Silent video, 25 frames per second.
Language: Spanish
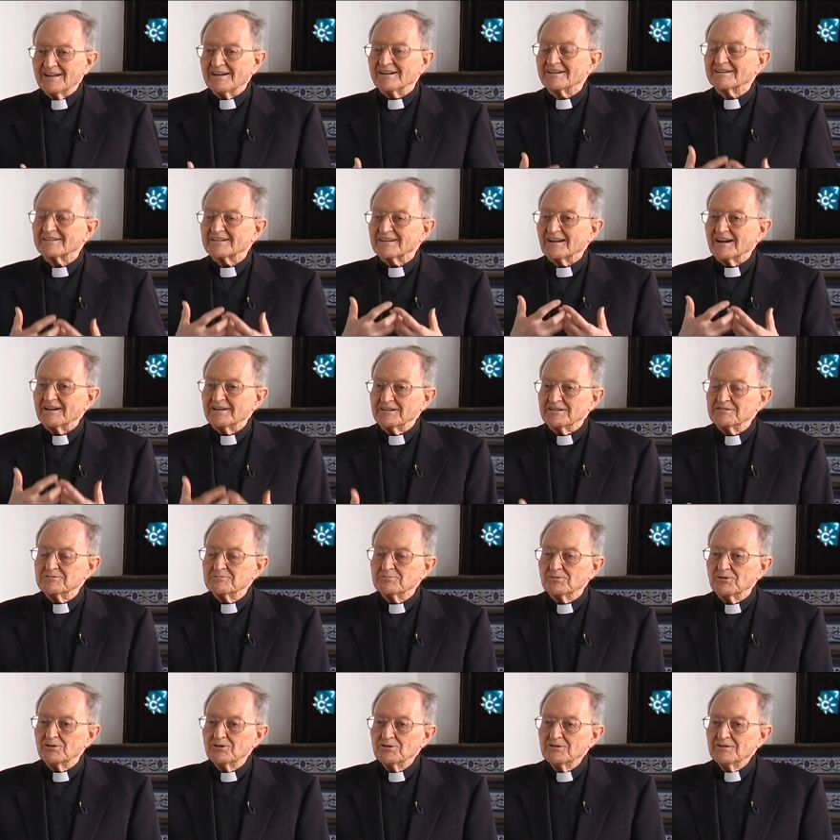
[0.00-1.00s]
el
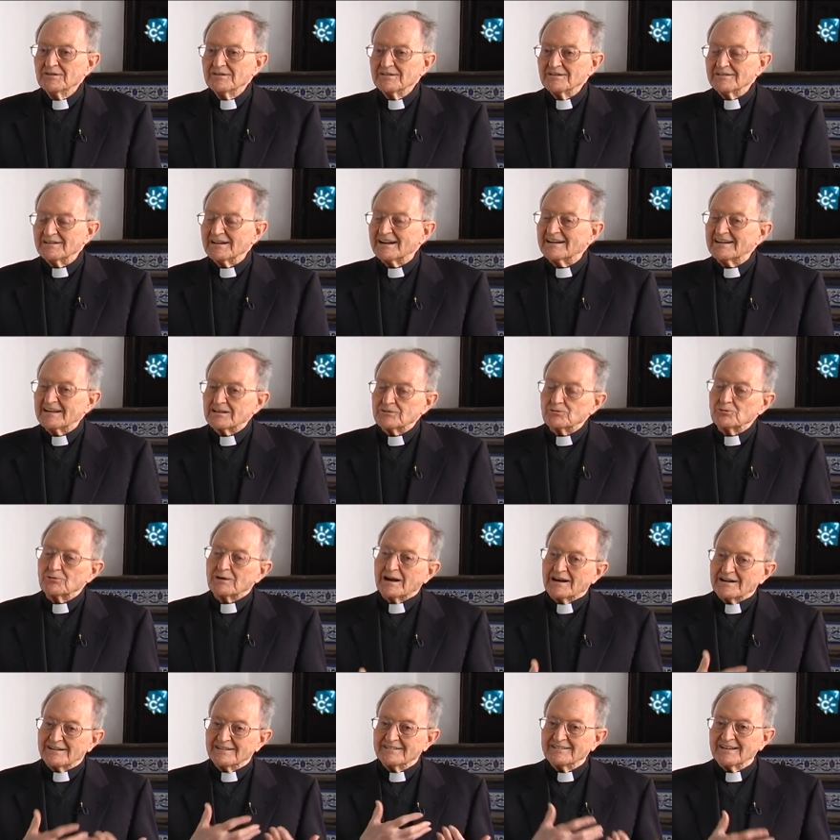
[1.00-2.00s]
realismo, la
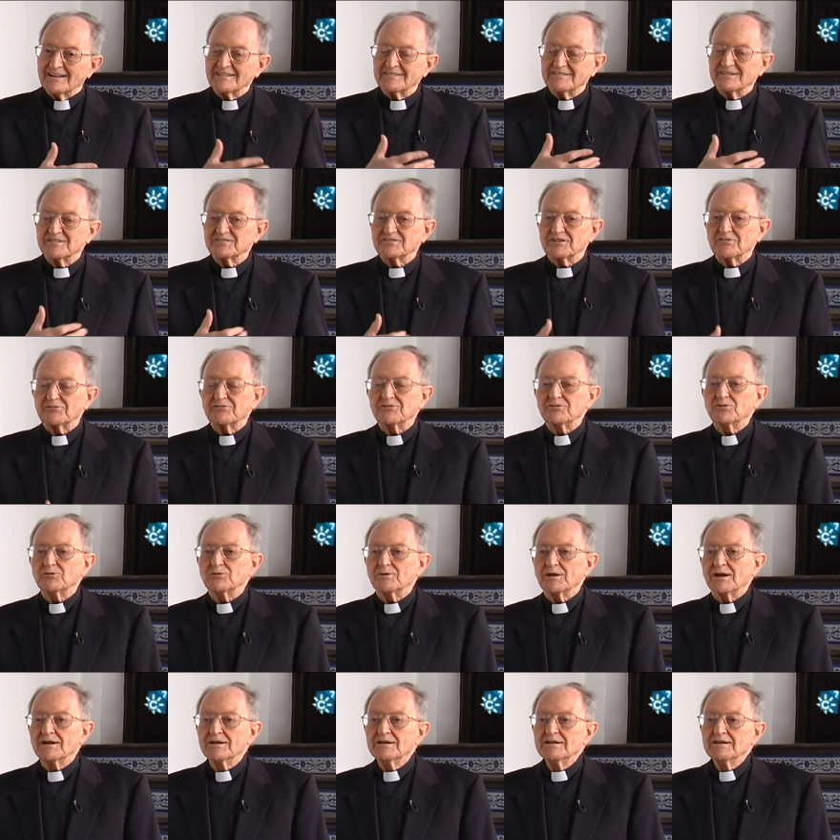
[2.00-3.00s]
naturalidad de esa
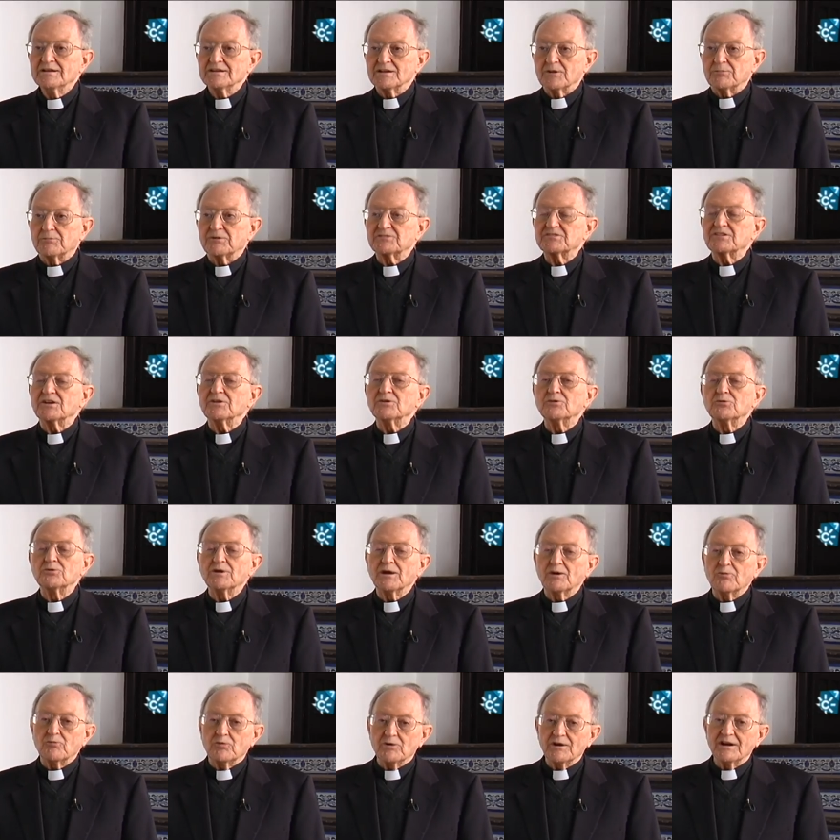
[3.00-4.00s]
figura. Después hay
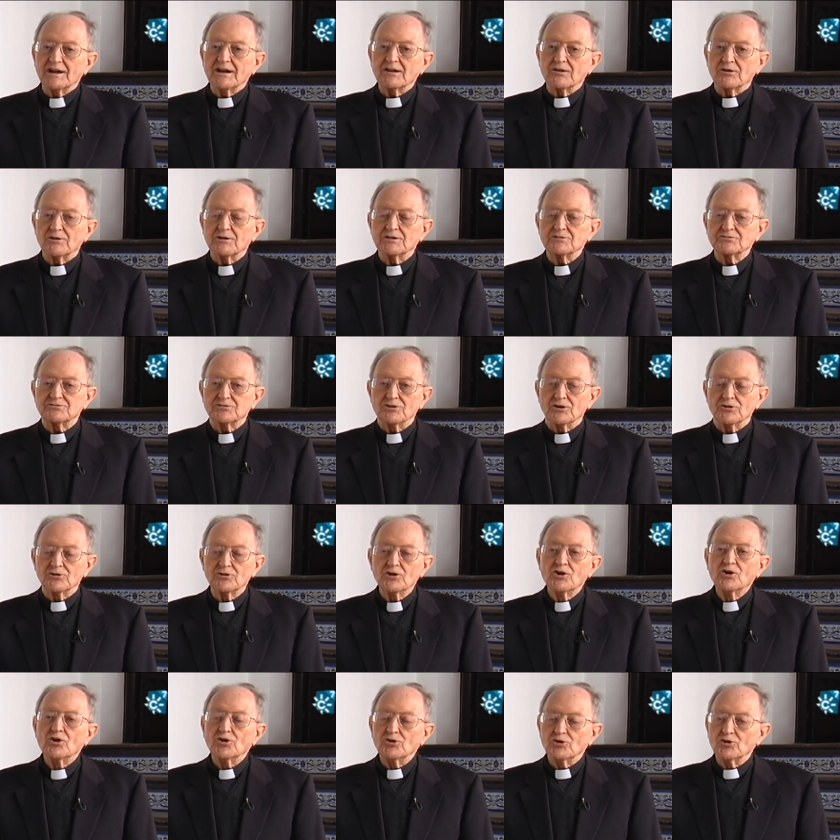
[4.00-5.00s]
una buena colección,
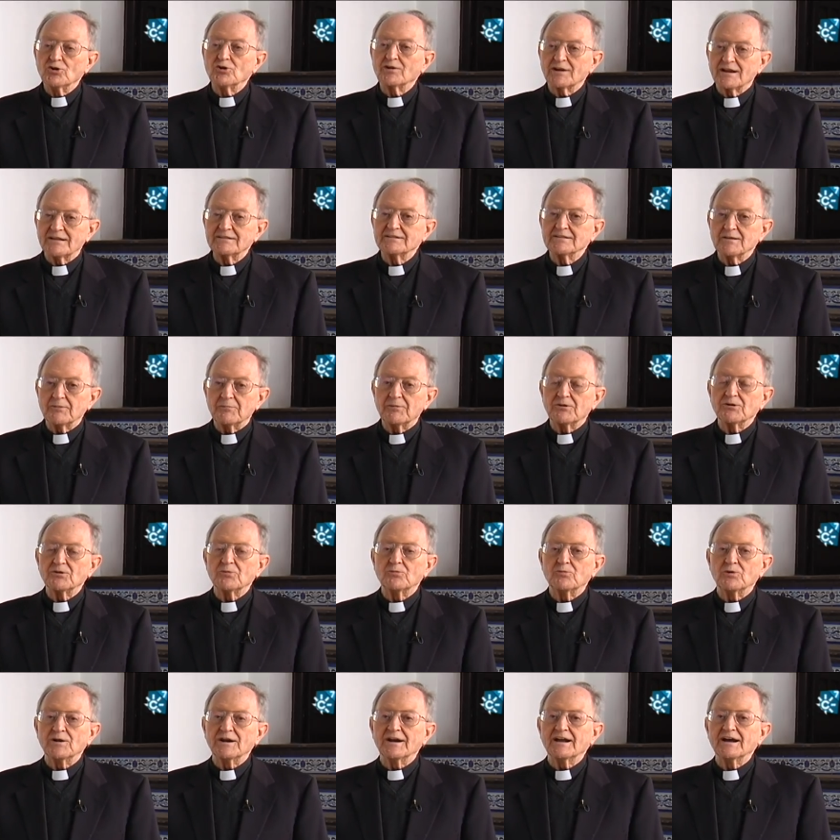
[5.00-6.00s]
no grande,
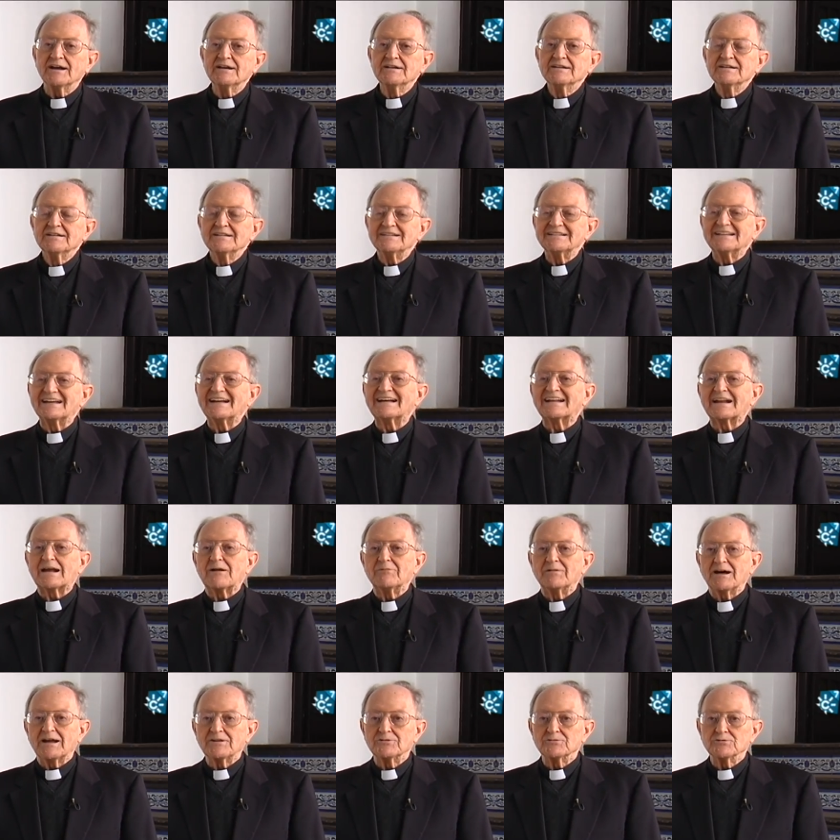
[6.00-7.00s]
pero buena, de
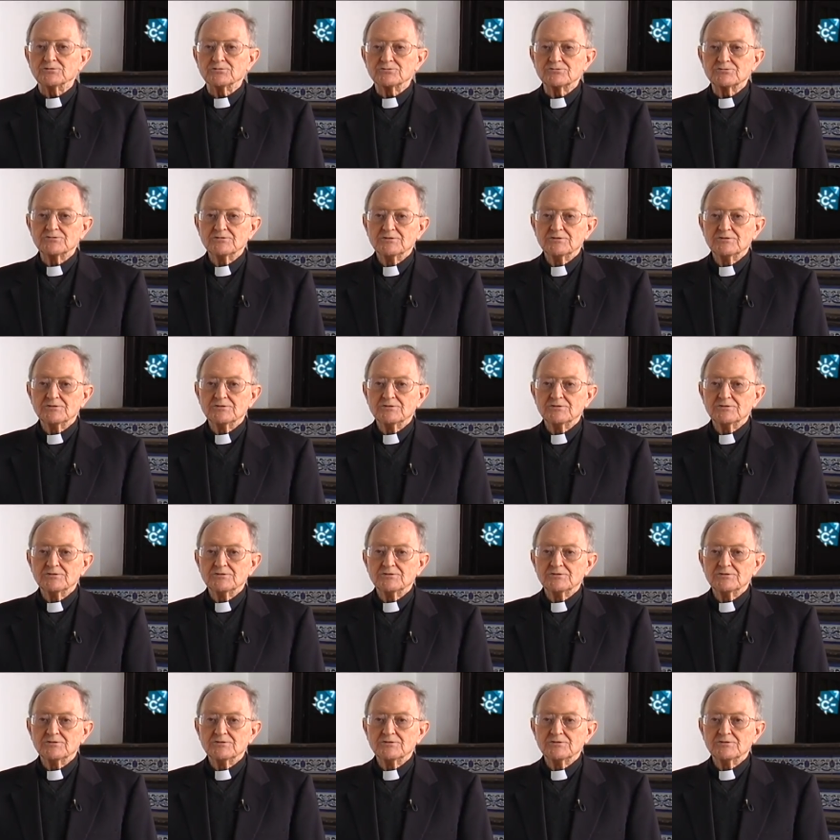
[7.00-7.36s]
grabados